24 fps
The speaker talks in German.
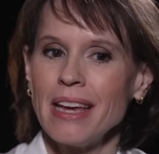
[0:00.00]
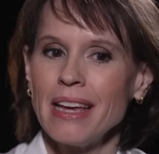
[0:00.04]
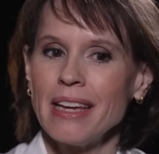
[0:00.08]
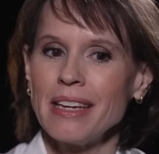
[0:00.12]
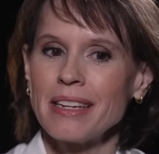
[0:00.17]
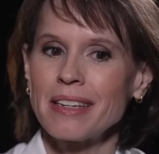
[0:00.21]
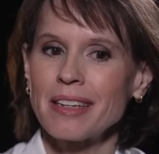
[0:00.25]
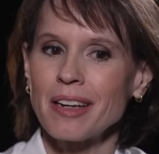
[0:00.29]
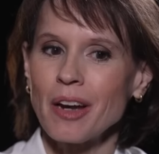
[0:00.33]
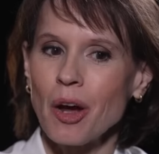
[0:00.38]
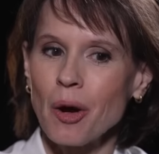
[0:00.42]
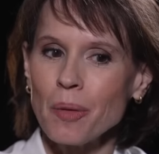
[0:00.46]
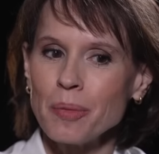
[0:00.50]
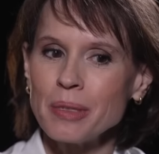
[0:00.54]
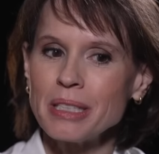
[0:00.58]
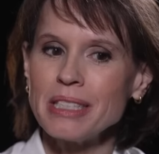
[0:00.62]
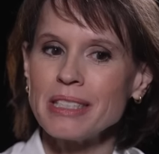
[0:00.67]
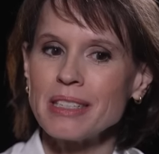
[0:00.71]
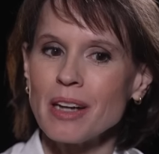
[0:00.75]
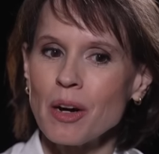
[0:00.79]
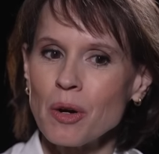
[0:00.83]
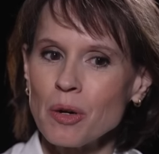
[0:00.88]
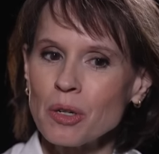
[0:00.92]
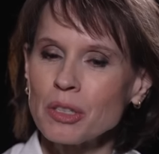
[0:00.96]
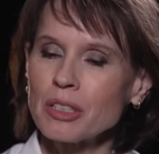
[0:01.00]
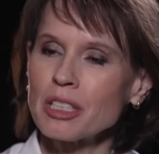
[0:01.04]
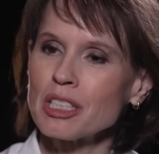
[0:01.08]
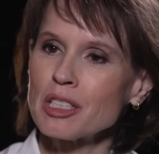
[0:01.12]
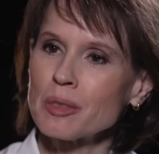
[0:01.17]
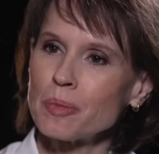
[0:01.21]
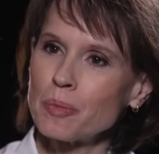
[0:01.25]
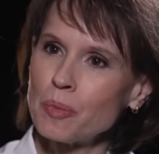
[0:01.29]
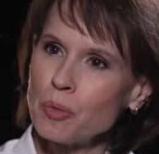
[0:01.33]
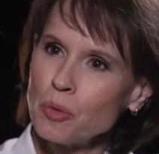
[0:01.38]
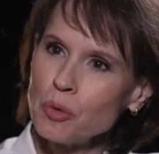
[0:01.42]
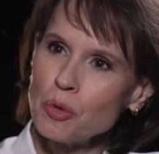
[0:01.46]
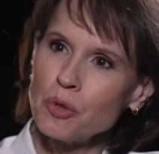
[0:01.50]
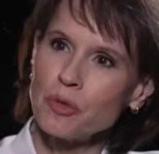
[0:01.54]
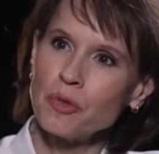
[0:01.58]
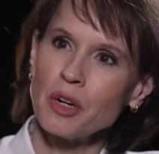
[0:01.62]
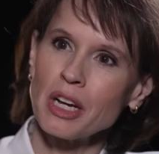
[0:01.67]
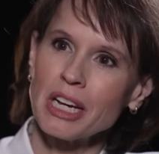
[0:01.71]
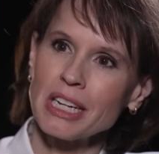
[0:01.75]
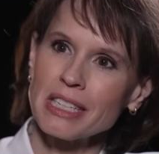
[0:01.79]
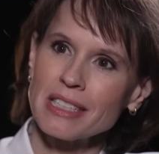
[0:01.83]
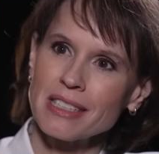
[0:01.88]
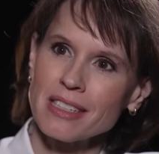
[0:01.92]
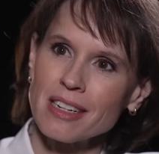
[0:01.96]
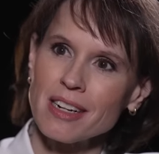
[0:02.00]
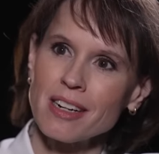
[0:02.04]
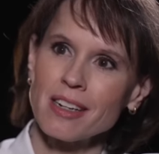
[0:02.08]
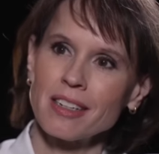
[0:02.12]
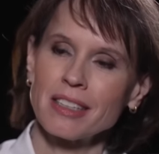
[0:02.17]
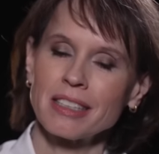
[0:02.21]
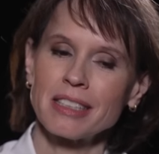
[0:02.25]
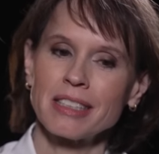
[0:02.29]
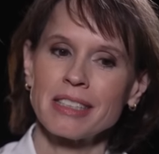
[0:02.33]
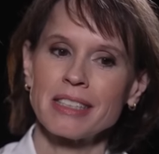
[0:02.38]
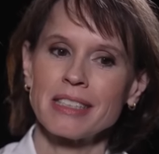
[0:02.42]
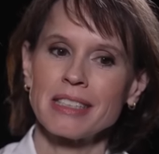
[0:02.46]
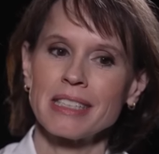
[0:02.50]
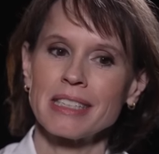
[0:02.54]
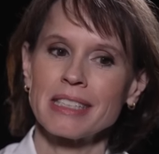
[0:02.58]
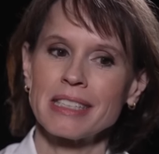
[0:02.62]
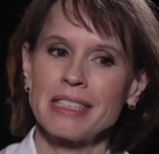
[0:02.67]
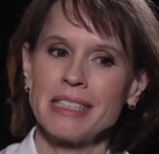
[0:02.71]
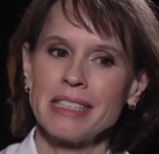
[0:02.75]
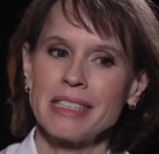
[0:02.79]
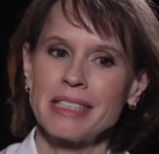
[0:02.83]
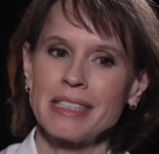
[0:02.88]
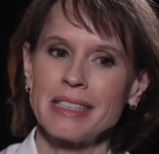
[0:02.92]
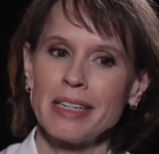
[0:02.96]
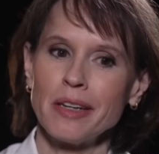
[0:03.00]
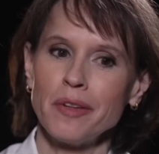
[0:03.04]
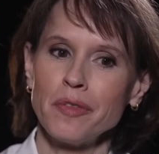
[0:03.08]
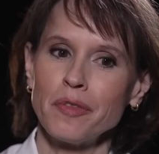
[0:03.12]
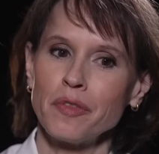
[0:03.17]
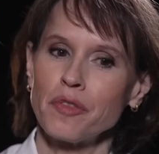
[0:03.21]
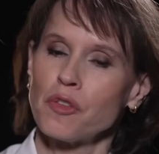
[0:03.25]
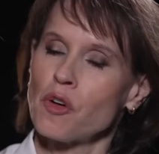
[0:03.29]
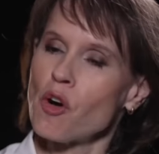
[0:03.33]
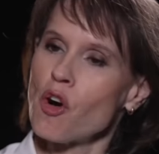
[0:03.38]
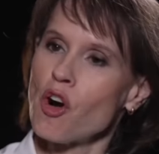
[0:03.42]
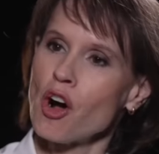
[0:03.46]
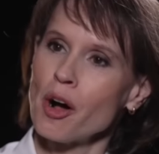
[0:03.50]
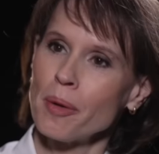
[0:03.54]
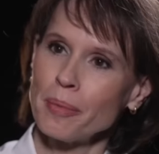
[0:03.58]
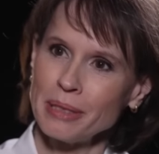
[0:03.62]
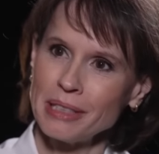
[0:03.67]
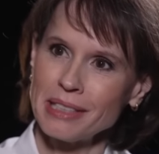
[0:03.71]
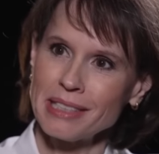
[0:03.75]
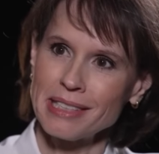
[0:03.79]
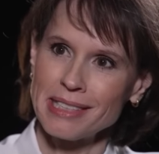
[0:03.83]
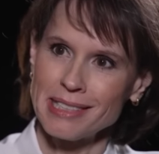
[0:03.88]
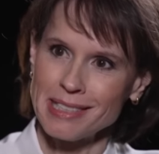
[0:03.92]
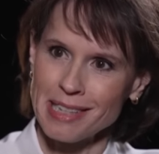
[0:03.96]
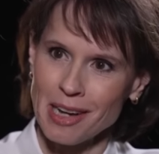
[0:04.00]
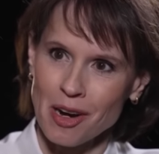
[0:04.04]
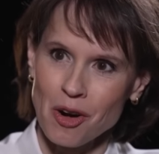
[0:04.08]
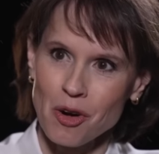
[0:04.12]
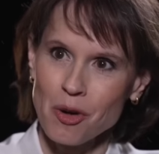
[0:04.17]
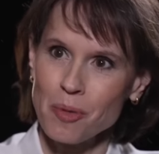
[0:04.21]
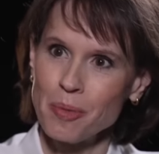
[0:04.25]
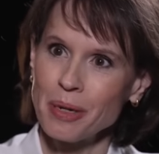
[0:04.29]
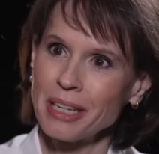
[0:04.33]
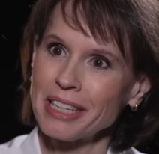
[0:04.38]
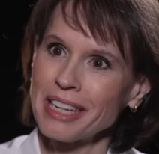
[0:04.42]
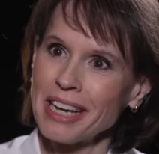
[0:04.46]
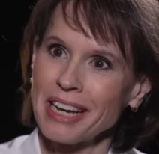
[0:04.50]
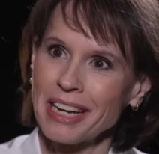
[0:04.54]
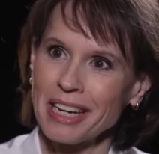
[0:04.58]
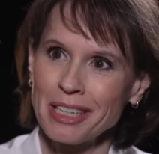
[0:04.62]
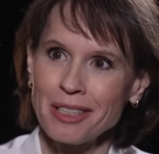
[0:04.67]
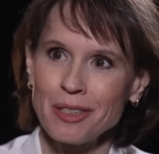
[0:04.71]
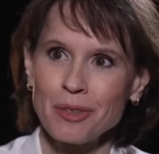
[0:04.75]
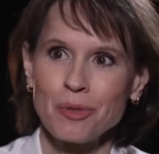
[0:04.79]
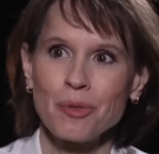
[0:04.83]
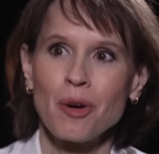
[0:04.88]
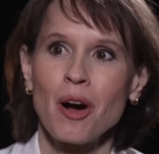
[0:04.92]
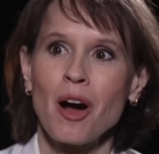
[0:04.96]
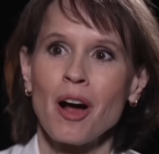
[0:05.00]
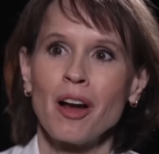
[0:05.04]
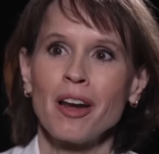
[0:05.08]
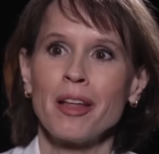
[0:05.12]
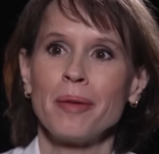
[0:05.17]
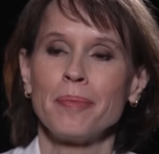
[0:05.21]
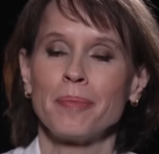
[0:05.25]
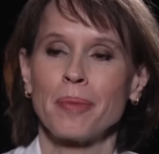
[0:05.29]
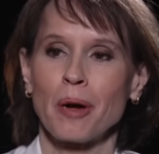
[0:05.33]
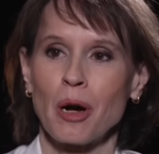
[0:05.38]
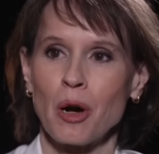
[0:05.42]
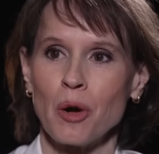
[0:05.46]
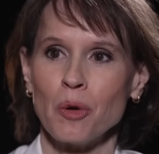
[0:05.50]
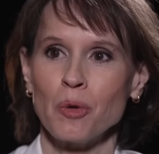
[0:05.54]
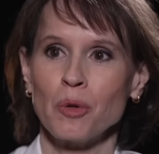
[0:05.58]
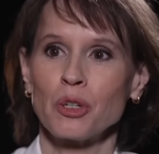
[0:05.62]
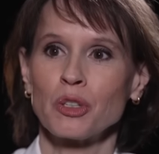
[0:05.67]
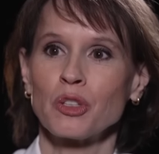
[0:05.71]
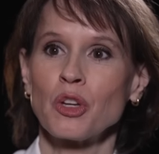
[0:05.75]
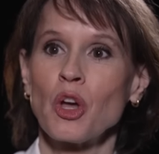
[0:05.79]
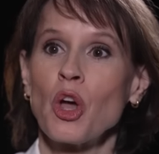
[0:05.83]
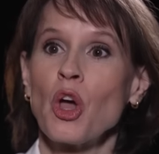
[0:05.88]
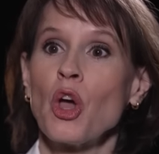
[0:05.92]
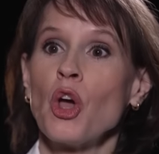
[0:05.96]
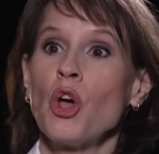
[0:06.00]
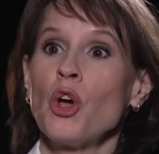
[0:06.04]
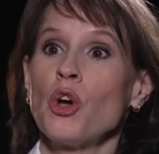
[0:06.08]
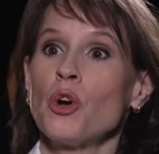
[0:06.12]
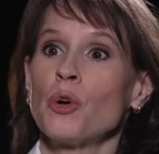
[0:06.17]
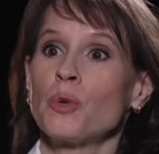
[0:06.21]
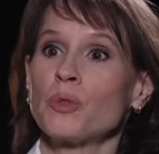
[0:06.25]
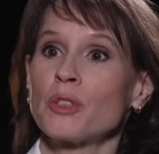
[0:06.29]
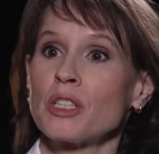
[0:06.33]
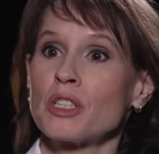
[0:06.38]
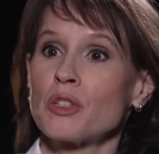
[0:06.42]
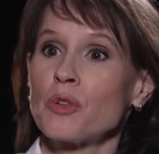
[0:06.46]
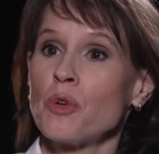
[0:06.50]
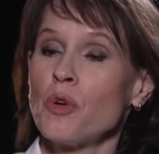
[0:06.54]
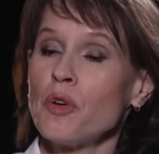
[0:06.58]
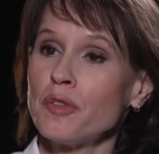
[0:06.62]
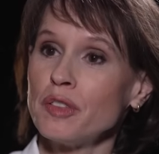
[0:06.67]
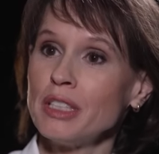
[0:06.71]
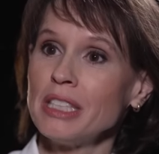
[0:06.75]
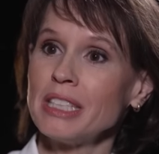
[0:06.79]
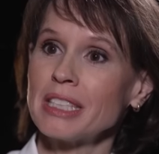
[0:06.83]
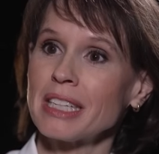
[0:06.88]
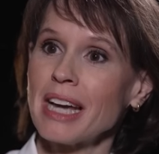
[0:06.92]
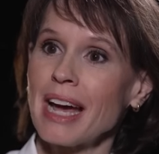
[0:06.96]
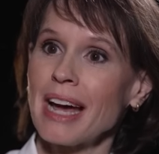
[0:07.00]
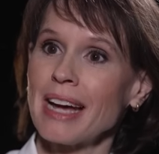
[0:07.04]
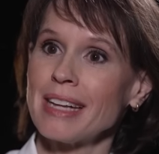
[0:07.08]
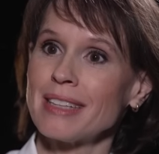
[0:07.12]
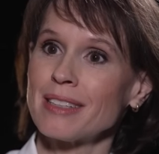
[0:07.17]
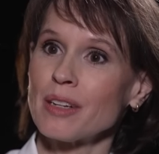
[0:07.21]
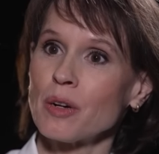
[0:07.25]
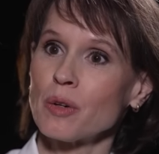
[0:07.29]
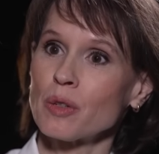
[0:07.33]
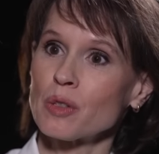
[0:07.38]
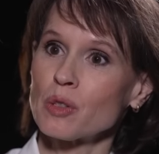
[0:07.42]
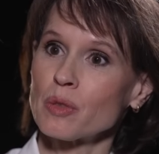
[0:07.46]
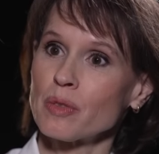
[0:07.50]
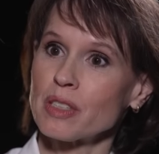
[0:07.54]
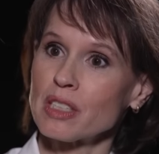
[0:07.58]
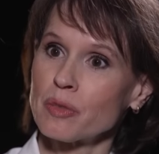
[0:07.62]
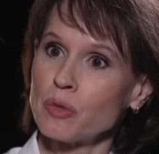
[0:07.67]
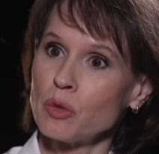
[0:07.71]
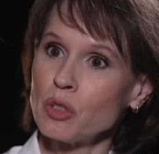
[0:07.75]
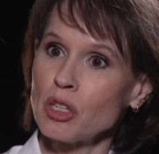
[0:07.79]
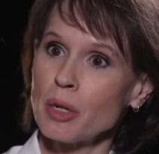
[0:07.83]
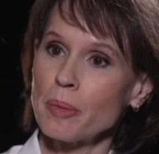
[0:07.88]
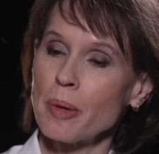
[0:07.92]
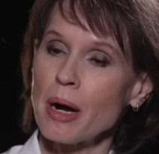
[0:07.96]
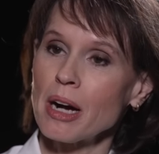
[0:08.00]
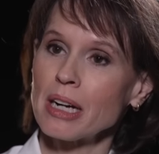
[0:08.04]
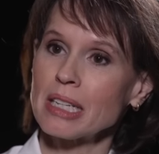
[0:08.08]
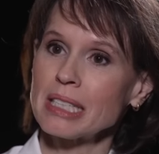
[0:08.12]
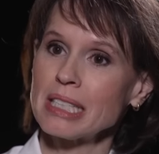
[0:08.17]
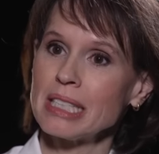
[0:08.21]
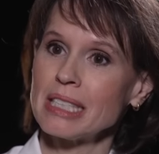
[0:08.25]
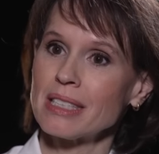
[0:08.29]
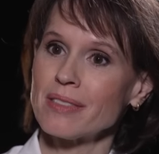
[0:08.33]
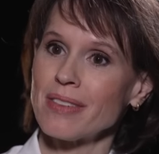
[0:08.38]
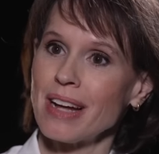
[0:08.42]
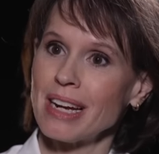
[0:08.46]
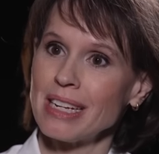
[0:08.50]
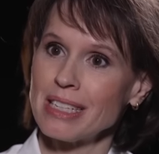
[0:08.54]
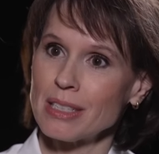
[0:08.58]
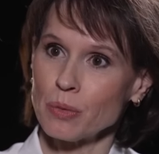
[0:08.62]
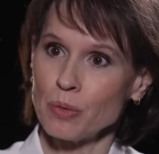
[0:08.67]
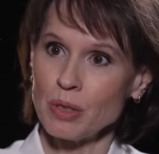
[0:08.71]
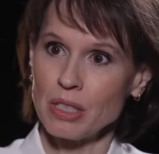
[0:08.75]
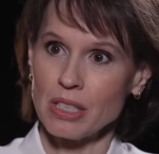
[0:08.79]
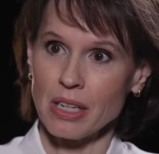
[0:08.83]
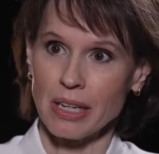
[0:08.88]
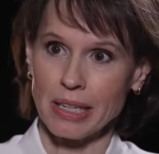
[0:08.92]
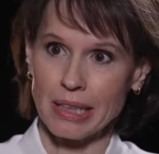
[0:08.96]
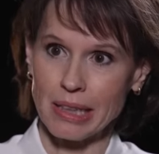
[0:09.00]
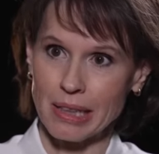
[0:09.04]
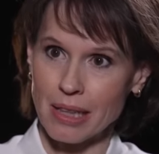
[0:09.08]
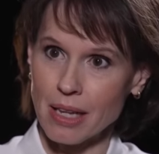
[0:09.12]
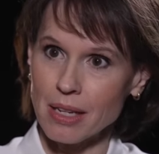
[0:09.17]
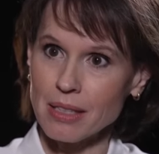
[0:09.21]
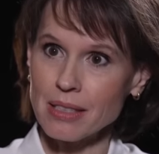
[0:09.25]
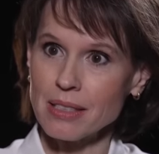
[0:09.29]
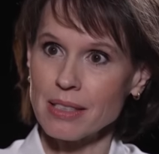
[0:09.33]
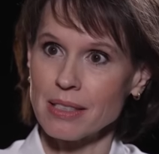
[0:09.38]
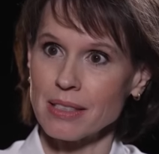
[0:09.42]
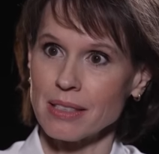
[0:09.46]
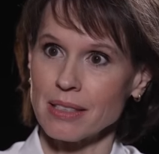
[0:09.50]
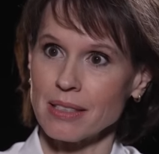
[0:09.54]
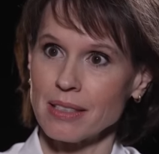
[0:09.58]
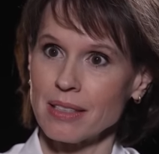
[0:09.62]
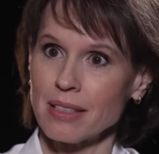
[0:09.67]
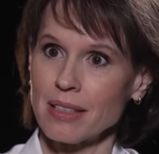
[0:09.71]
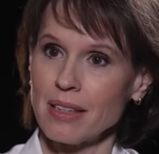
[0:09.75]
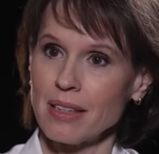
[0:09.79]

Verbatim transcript: Ich glaube, es ist auch das Buch, wo er sagt, dass es den Formenzauber der Rituale braucht. Ja. Und dass Höflichkeit auch so etwas Wunderbares ist, weil es uns ja entlastet.